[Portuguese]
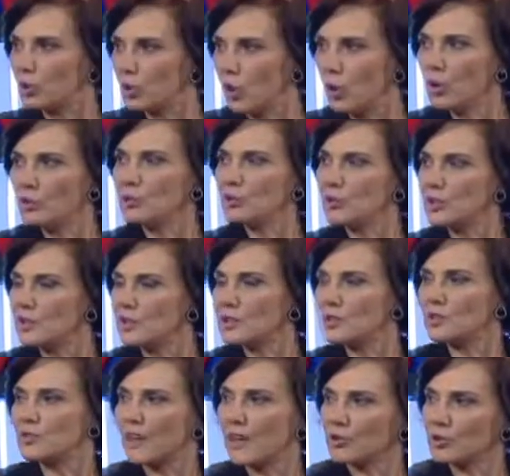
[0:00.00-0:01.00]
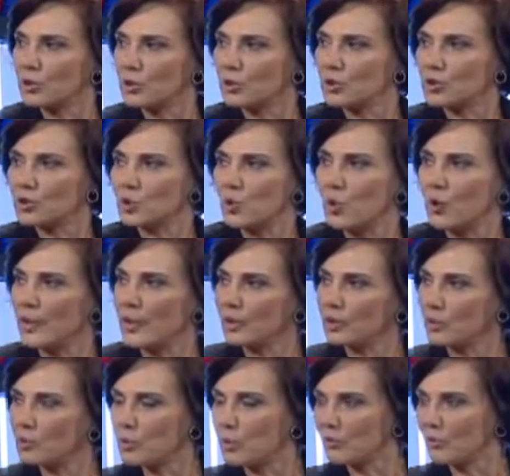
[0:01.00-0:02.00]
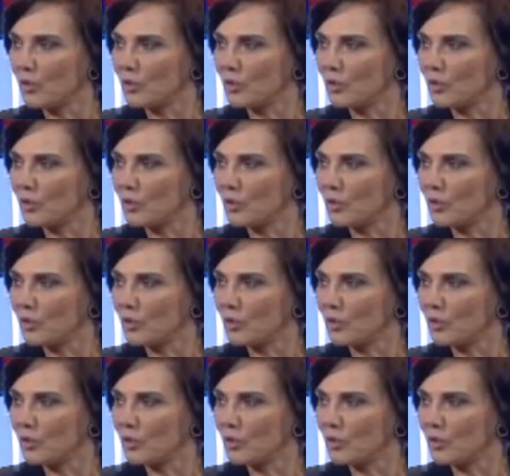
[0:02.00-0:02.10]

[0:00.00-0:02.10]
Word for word: todos esses fatores correndo a meu